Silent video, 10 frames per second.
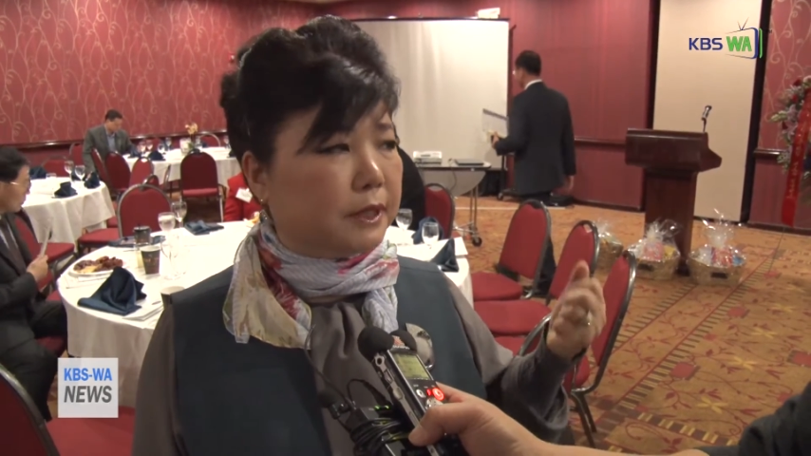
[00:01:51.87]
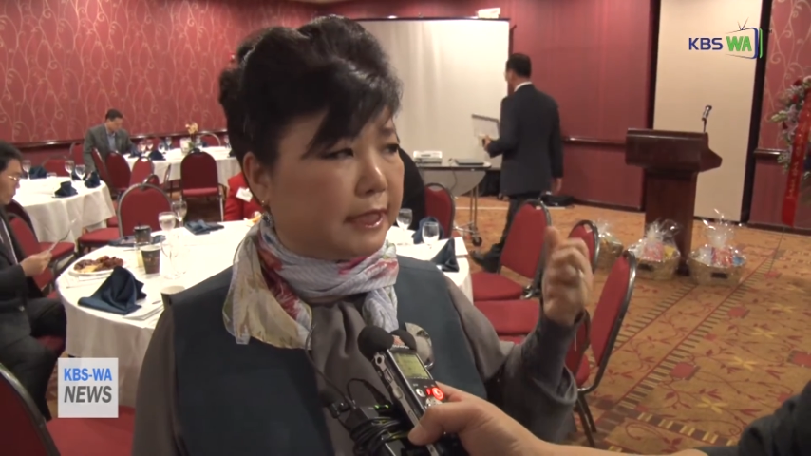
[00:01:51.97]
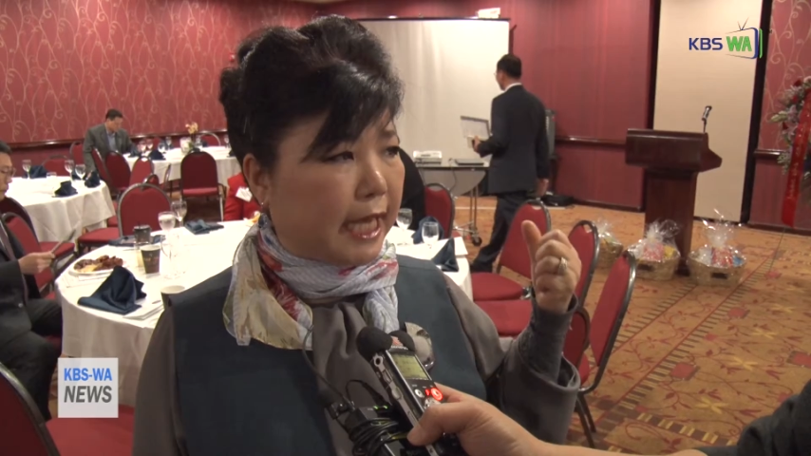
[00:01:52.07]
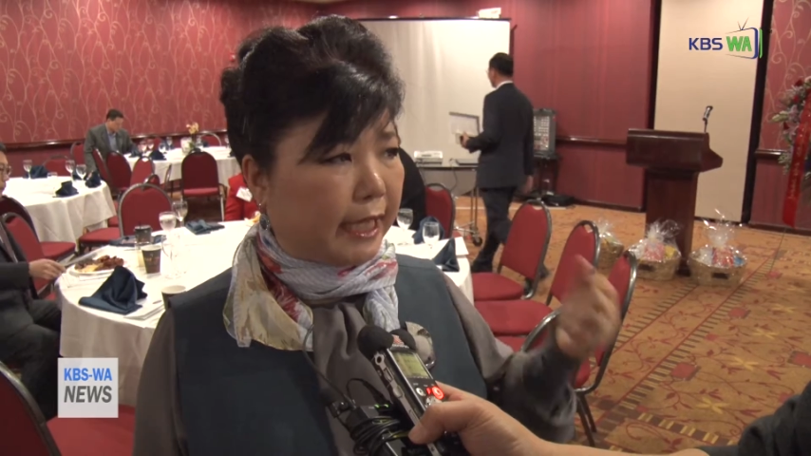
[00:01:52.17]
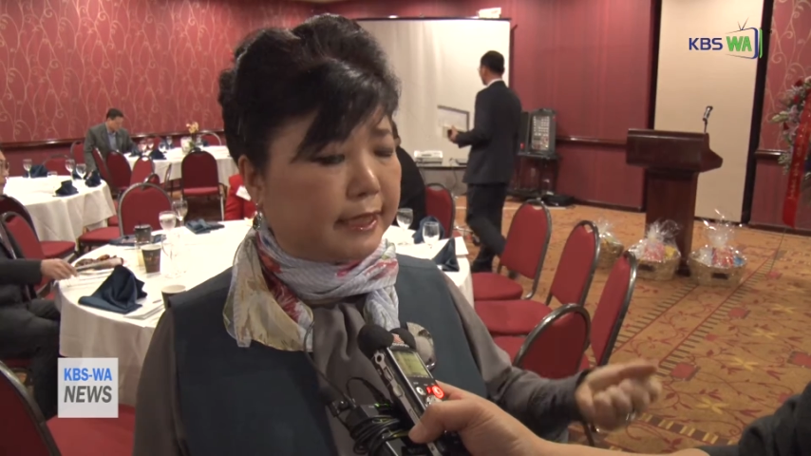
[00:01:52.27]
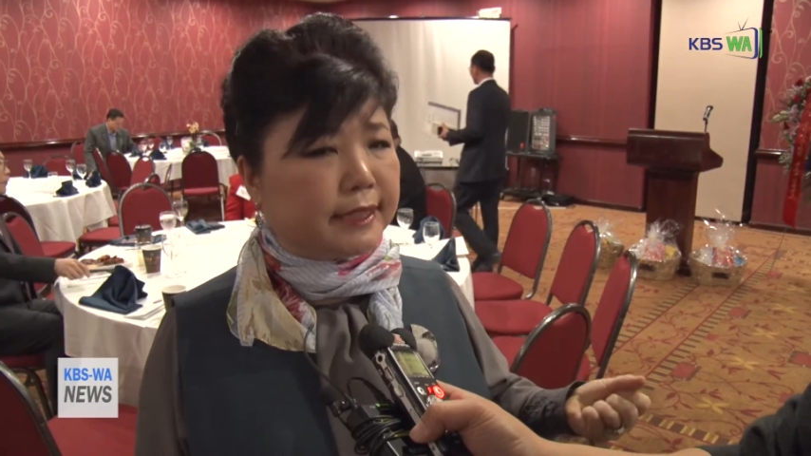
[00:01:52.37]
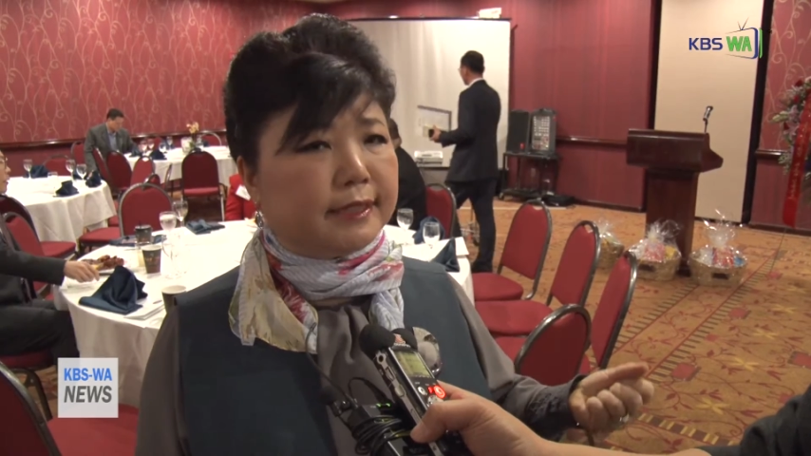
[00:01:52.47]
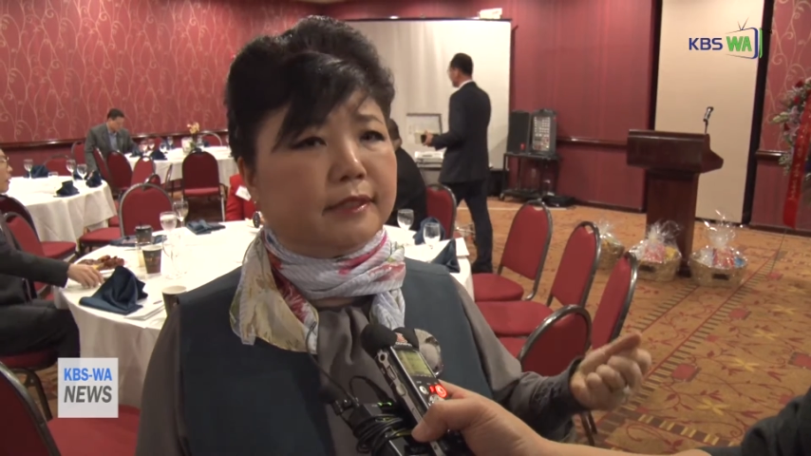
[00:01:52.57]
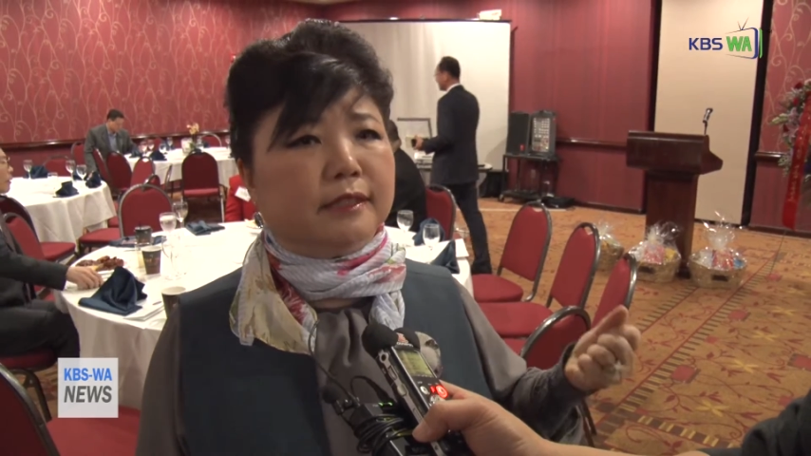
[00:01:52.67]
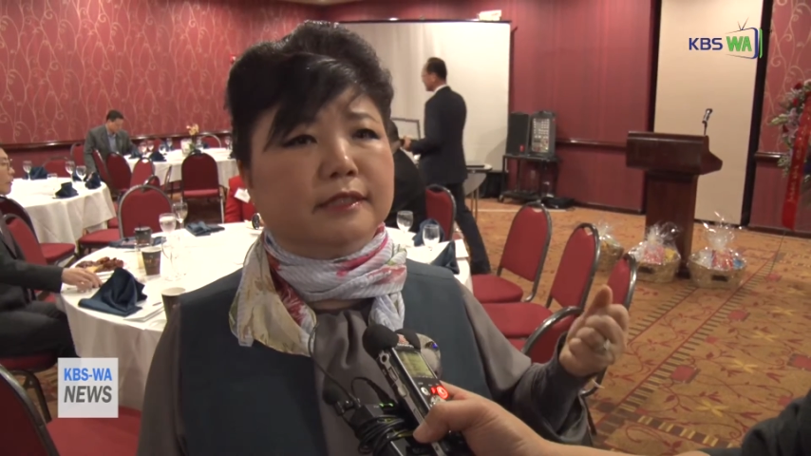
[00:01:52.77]

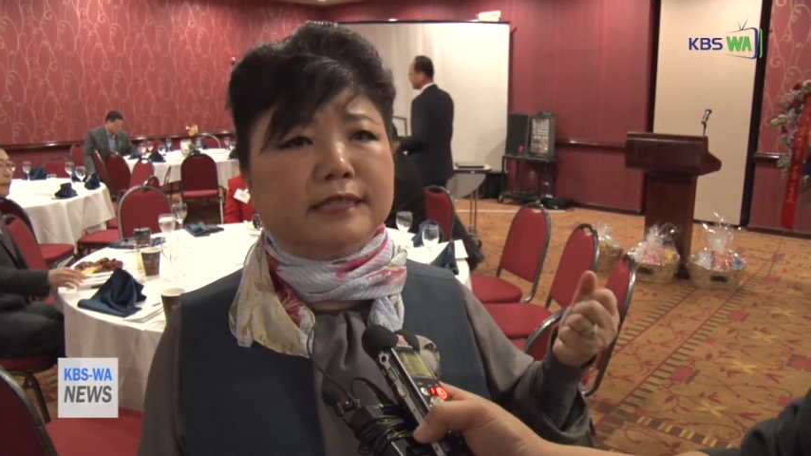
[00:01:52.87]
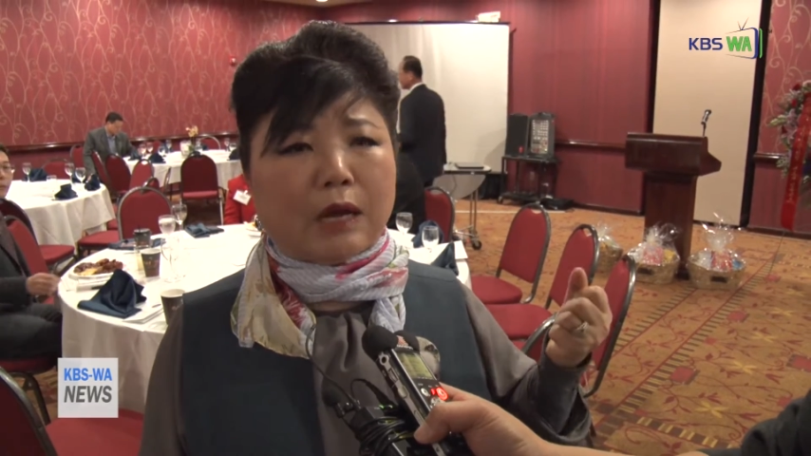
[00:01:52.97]
시애틀